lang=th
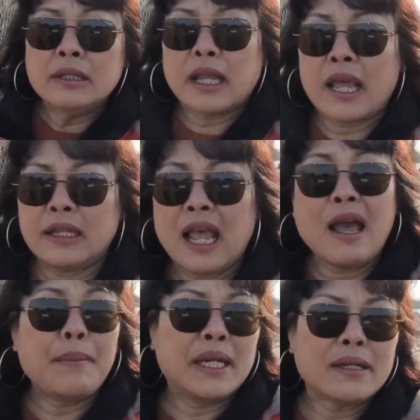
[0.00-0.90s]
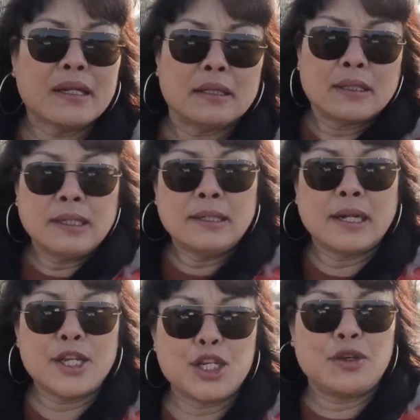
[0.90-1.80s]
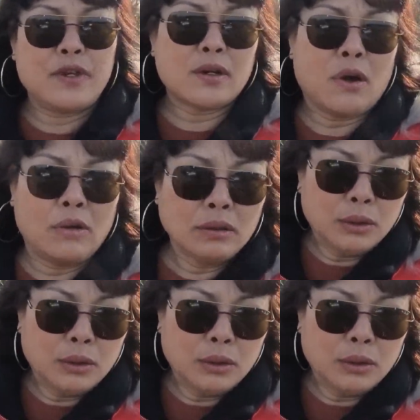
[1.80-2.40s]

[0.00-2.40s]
แต่ถ้ามันเกิดขึ้นในชีวิตของ